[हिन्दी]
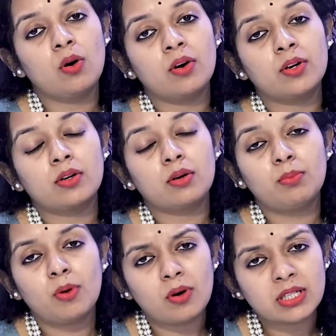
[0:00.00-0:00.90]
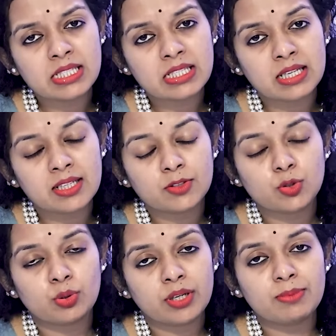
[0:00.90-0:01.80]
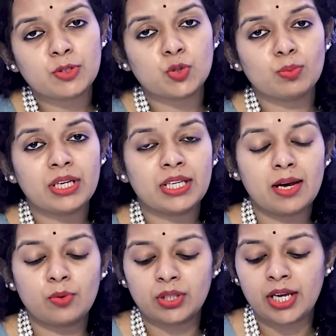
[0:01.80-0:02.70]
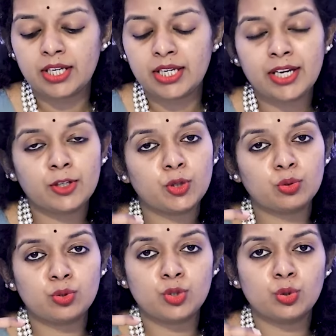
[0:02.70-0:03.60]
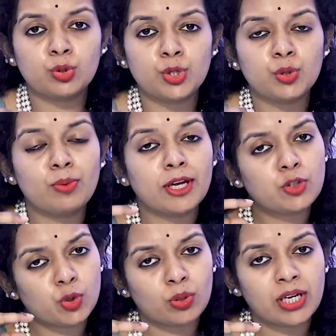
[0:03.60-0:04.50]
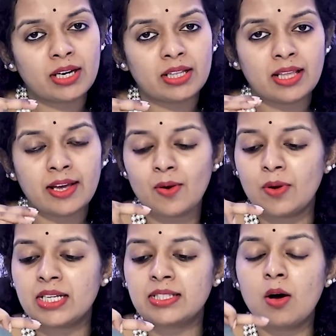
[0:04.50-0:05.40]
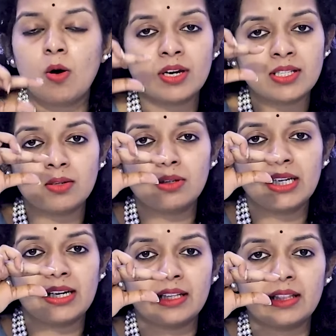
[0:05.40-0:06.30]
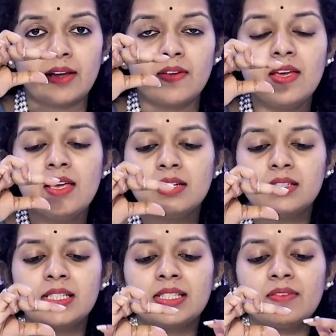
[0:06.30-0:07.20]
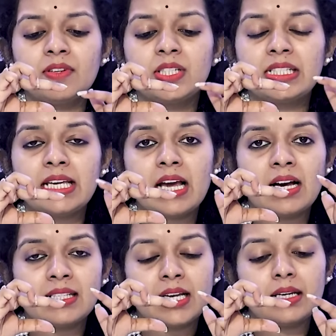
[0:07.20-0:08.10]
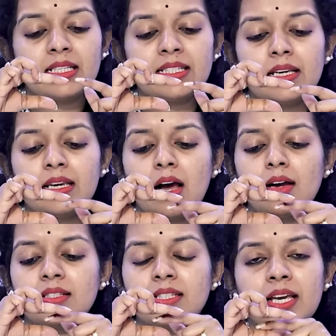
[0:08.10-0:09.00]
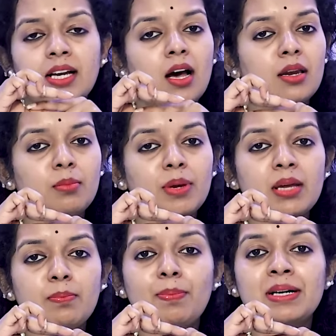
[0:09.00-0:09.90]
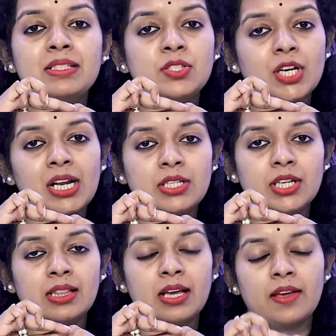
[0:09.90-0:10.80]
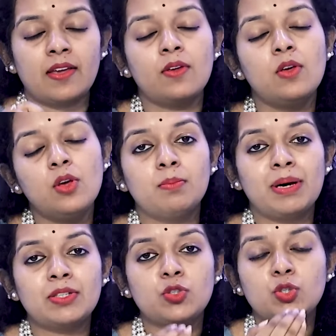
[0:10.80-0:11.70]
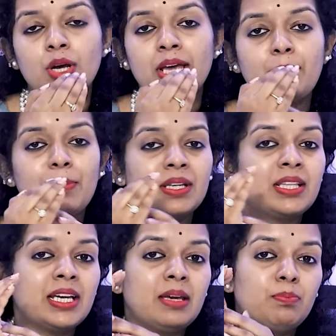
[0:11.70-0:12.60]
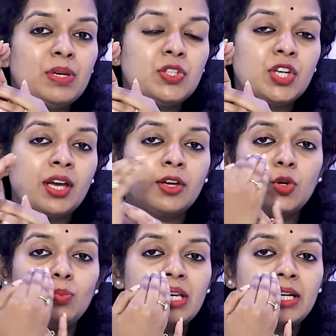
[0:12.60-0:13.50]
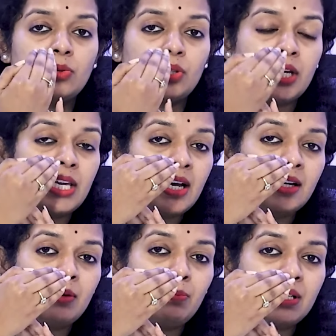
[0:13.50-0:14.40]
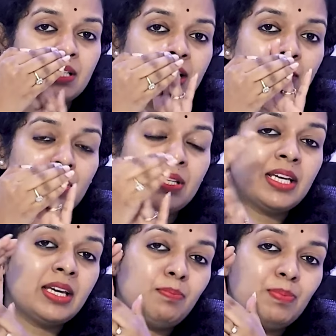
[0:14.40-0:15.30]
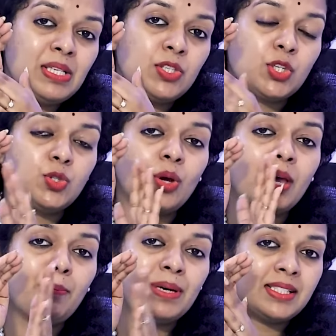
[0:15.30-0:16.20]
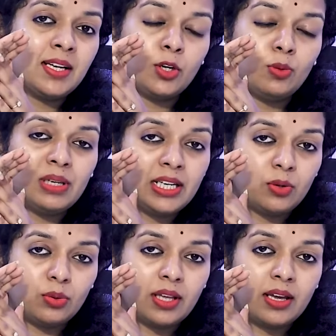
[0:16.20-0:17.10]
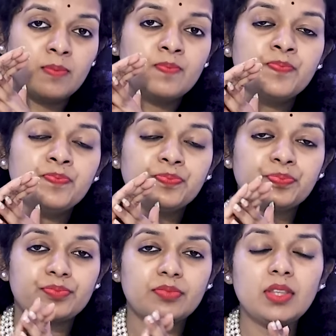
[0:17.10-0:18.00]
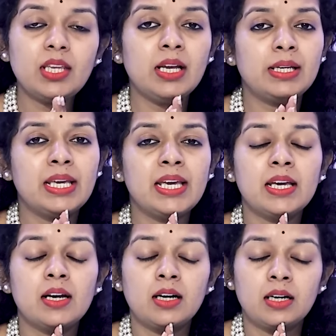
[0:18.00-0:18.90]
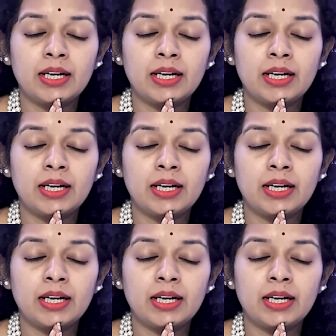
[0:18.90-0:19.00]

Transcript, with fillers: और बहुत ज़्यादा छोटे बच्चों में क्या होता है ये ट्यूब जो ट्यूब है छोटा रहता है और ऐसा हॉरिजॉन्टल रहता है जिसके वजह से आसानी से नाक से कान में पस चला जाता है पस जो है पर्दे के पीछे एक्यूमुलेट होता है ये अगर पर्दा है पर्दे के पीछे जो है पस एक्यूमुलेट होता है ये